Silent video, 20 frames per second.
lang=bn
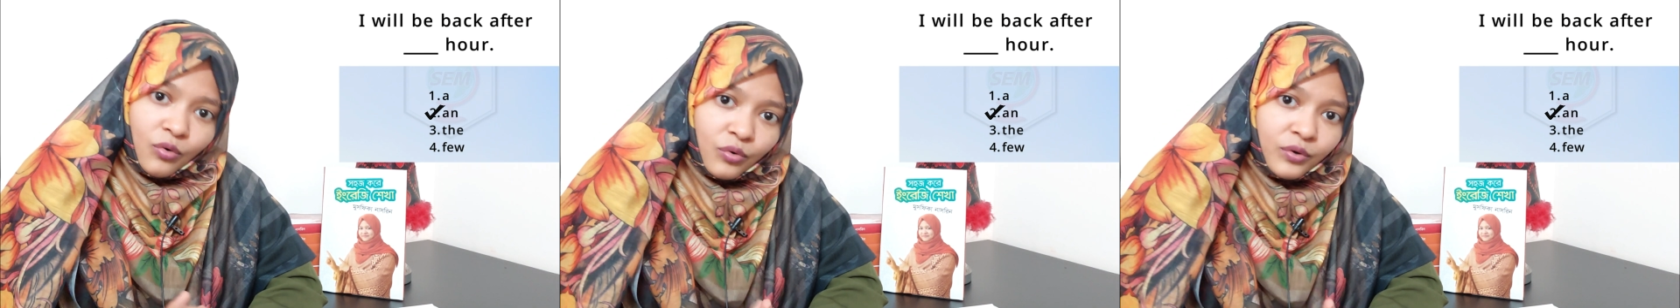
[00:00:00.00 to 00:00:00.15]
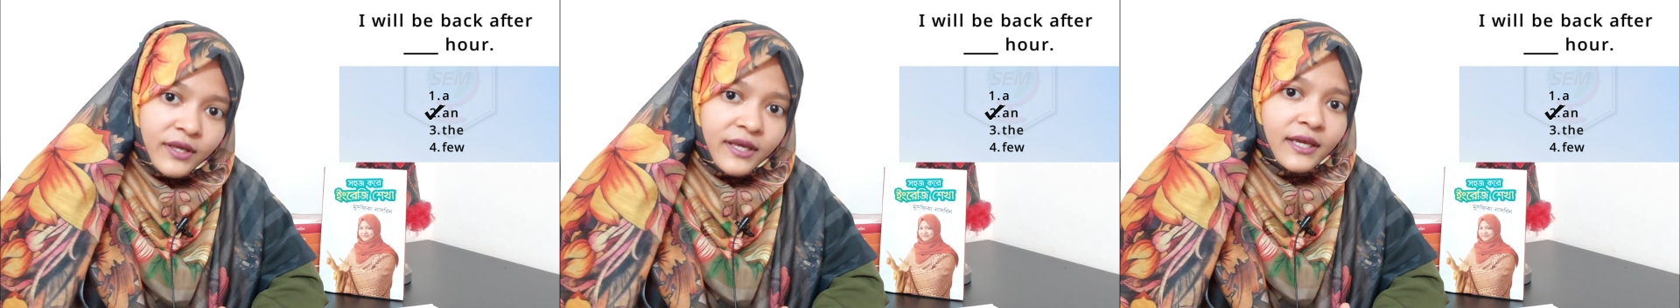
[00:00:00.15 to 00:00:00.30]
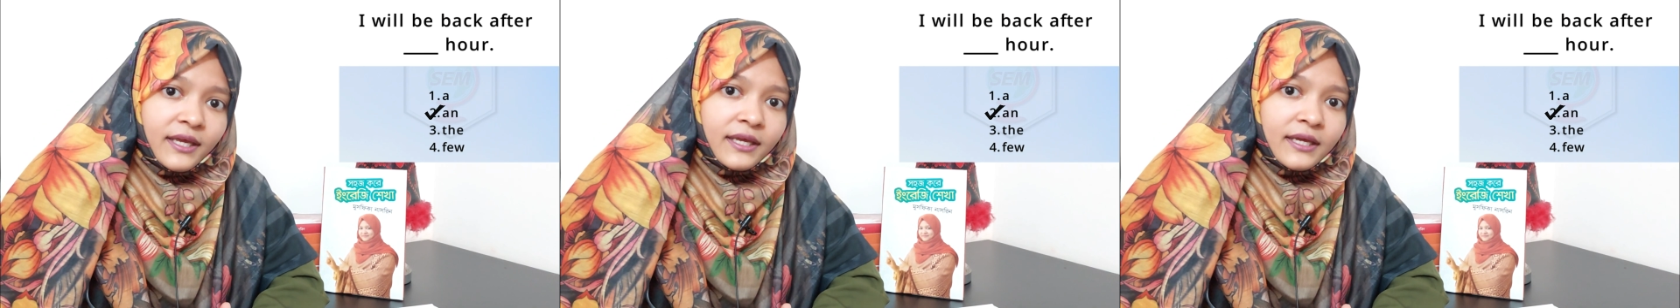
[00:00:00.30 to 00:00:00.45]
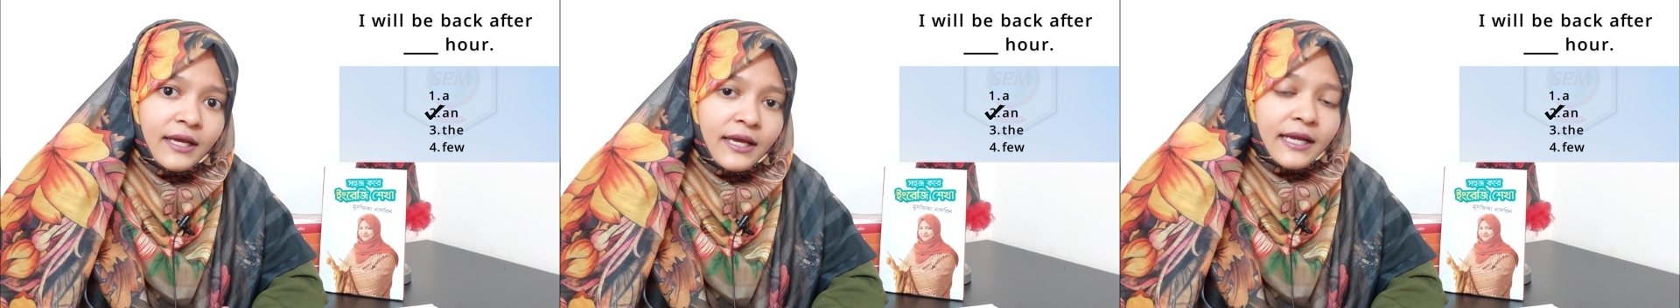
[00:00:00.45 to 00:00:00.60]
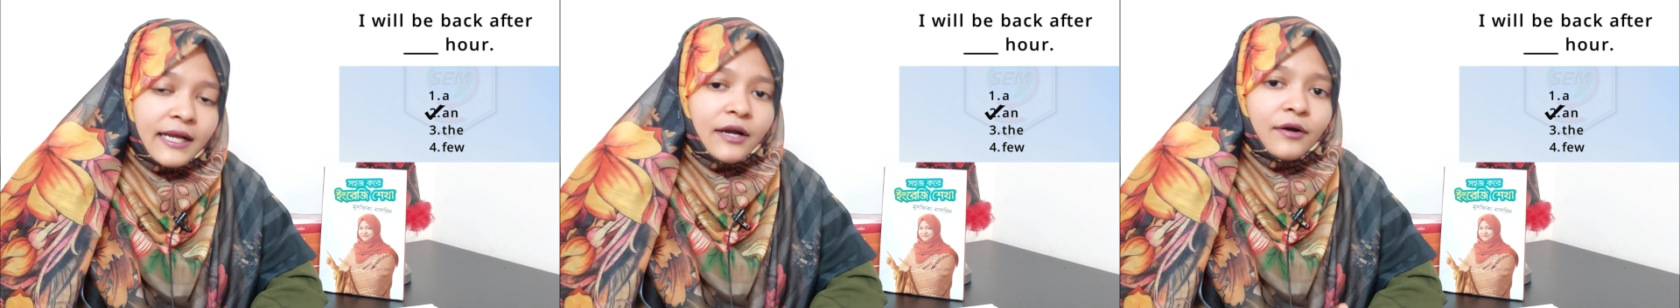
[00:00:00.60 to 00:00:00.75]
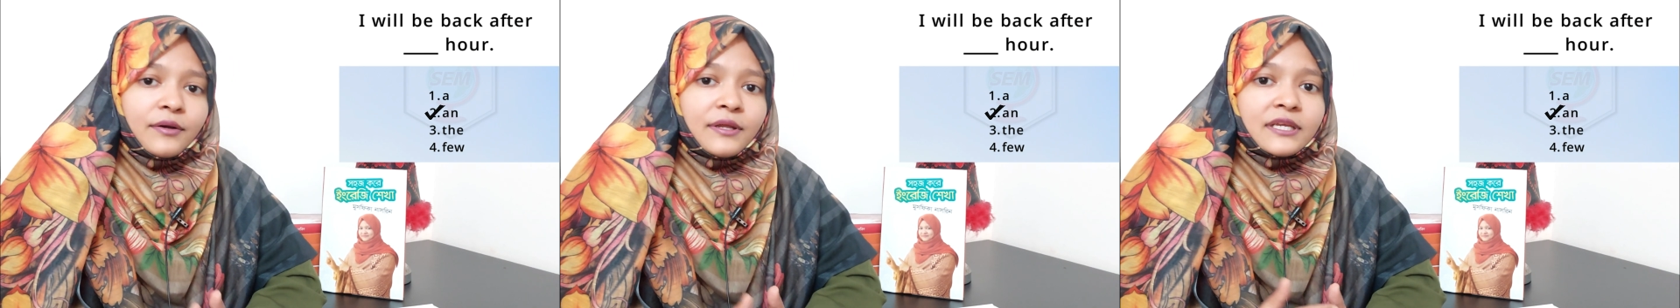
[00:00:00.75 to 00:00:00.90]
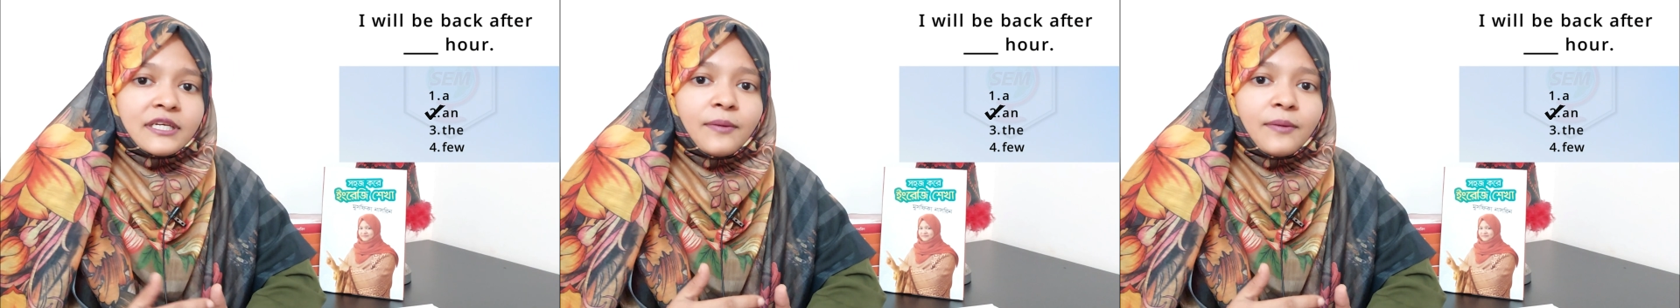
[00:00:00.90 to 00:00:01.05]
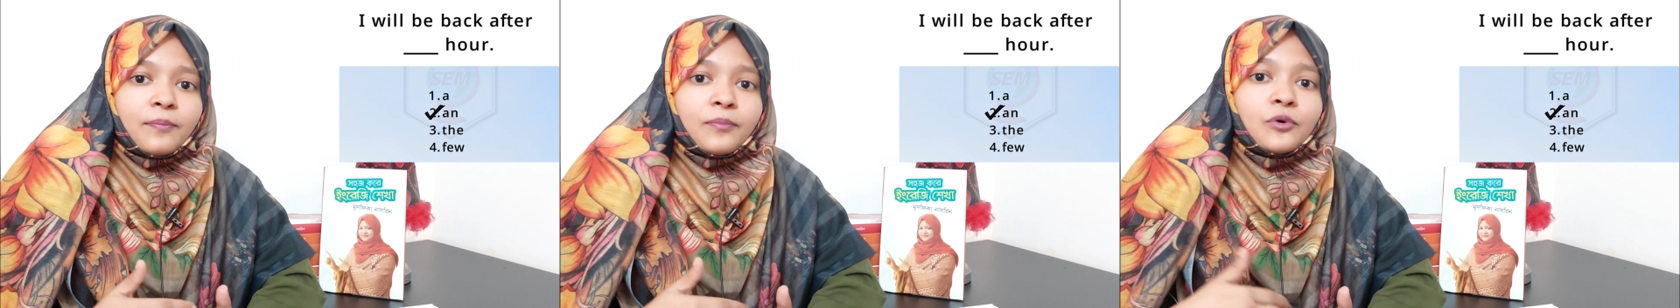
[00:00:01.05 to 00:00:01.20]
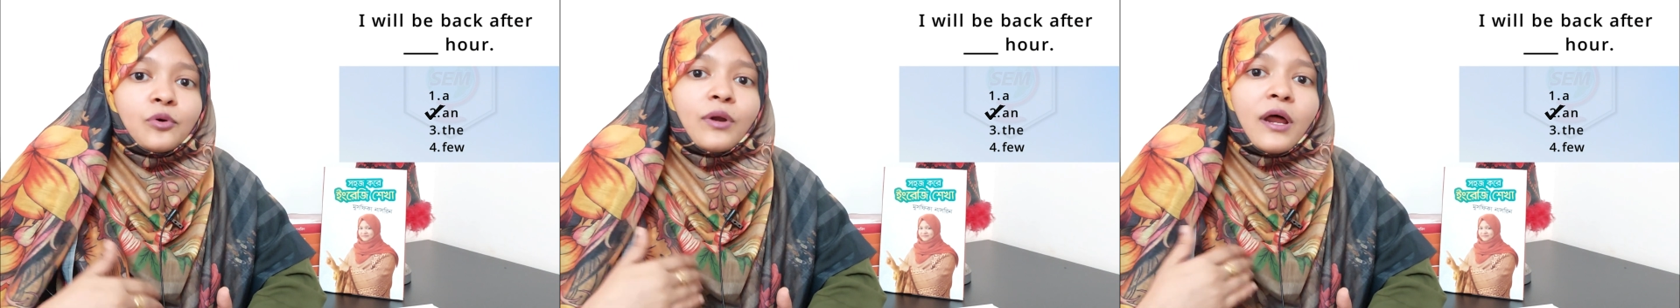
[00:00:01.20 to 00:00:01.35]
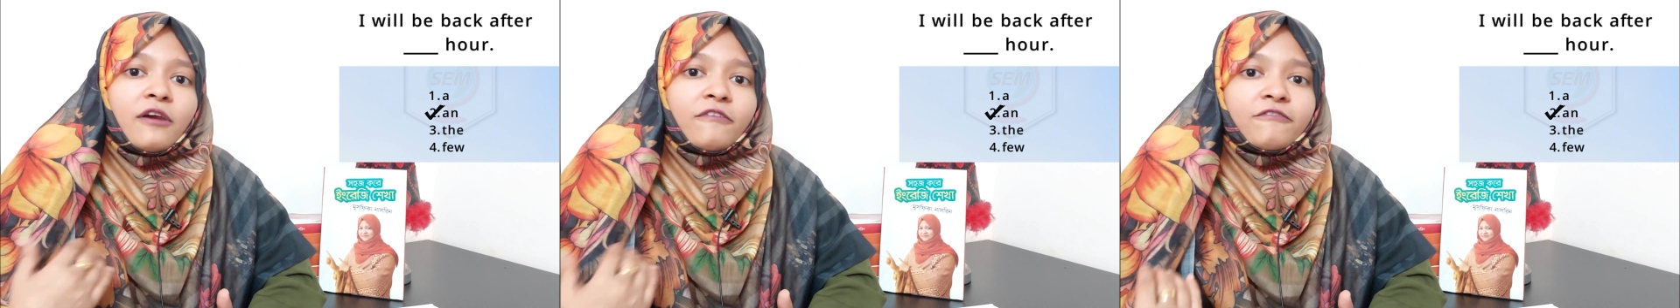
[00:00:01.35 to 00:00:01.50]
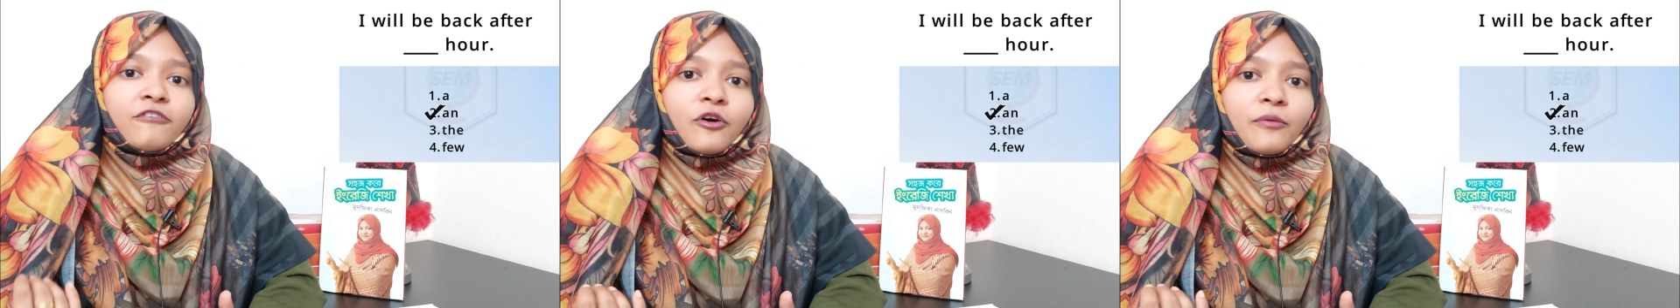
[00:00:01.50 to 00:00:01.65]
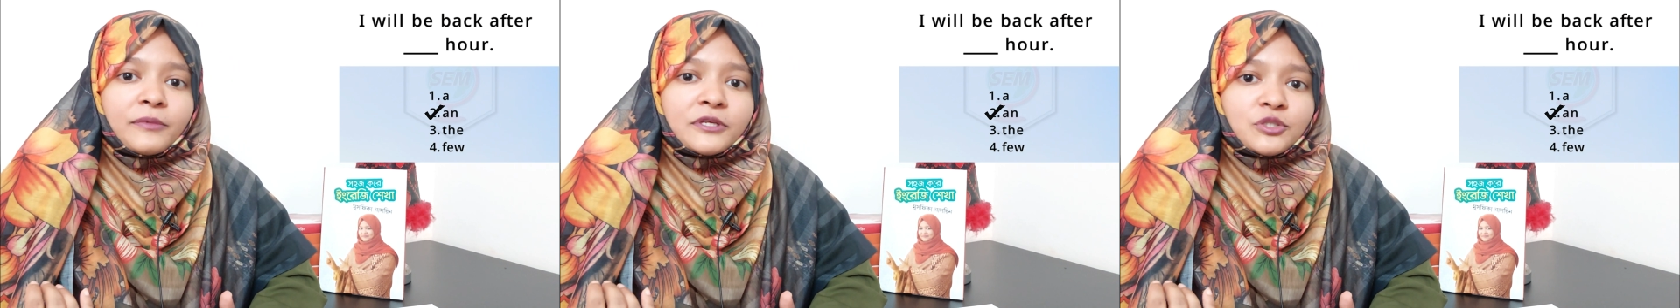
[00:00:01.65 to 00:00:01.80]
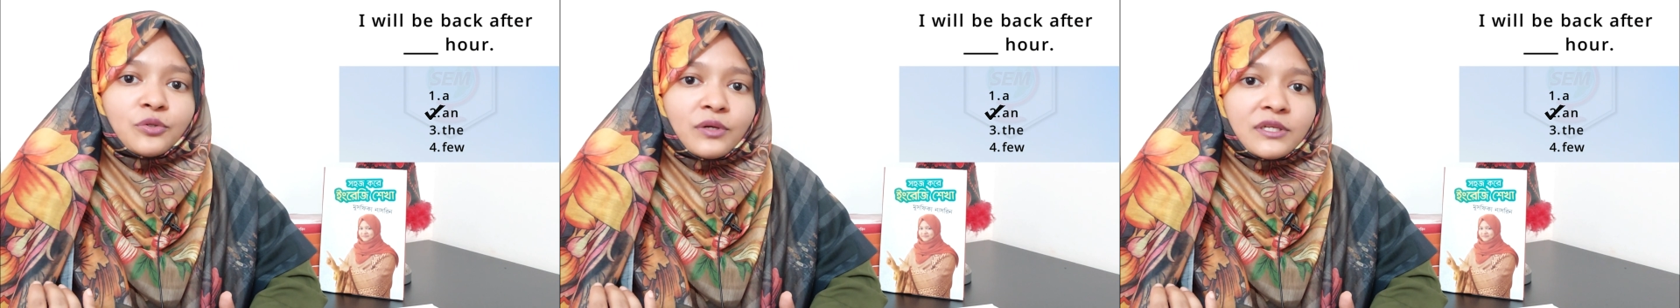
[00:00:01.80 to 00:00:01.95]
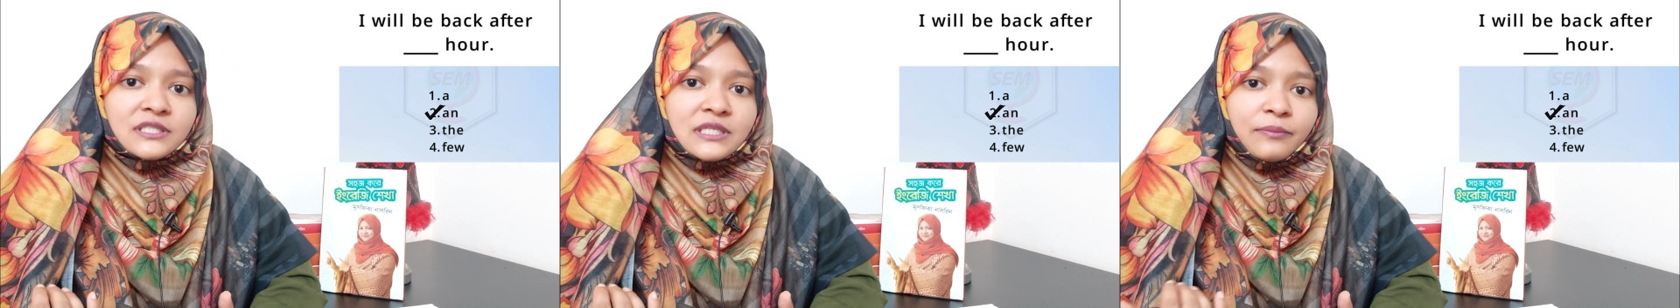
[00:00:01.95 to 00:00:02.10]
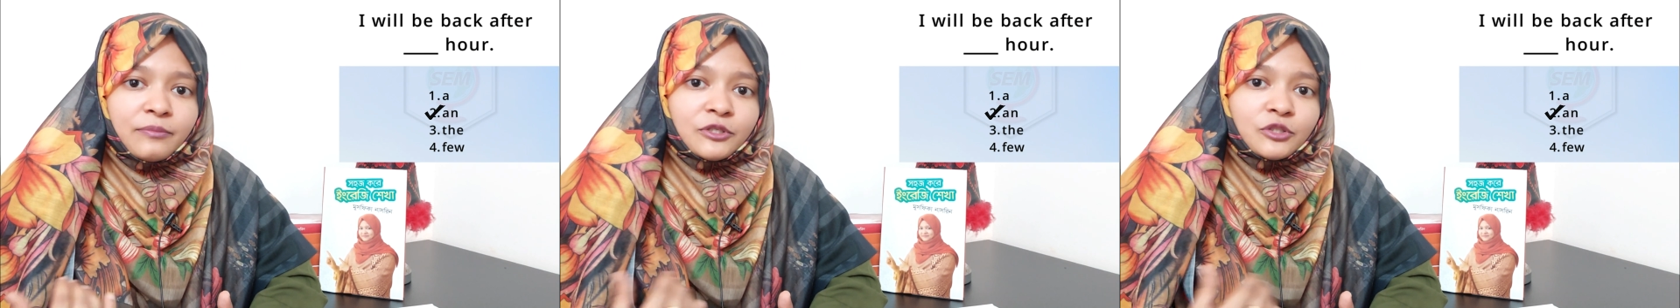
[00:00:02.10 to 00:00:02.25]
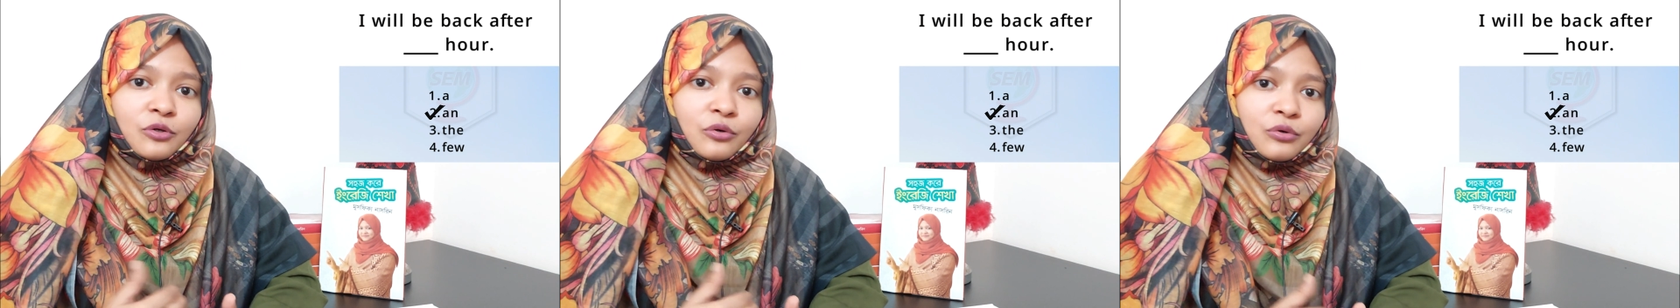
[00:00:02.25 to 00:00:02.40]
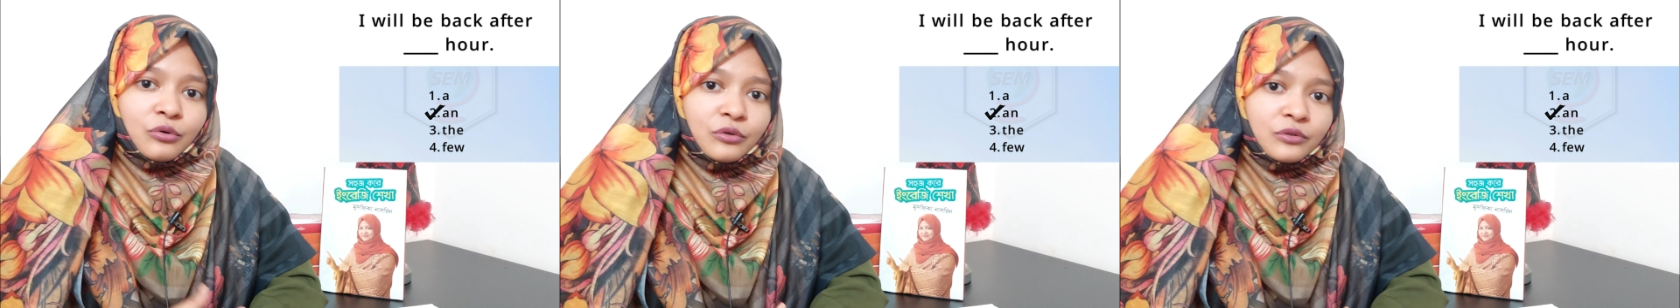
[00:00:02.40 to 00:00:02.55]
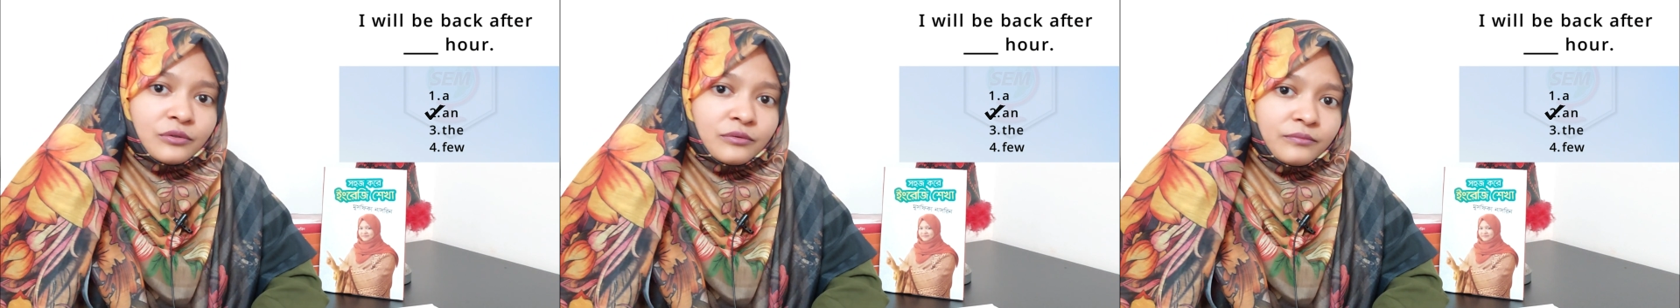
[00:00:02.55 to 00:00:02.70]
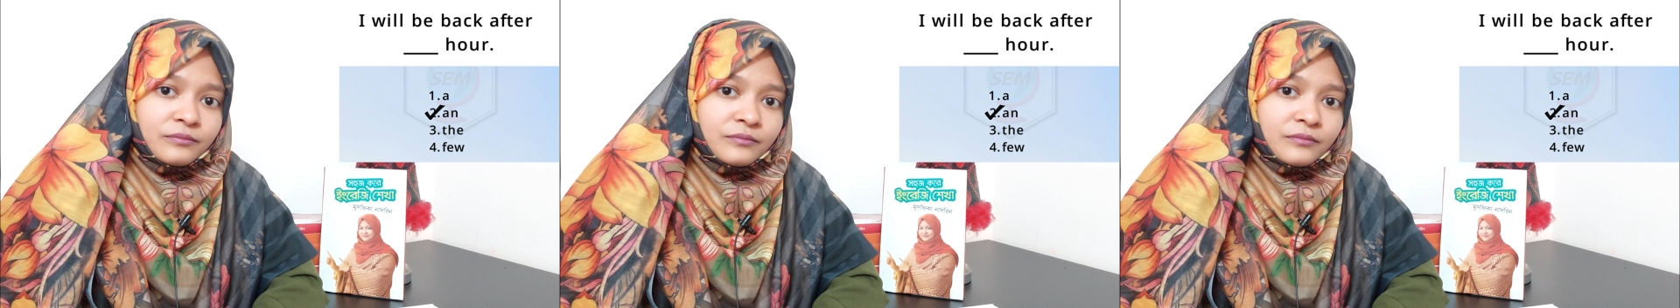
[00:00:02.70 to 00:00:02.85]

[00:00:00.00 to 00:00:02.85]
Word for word: ওকে কারণ এটা প্লুরাল ফর্মে চলে যাবে তখন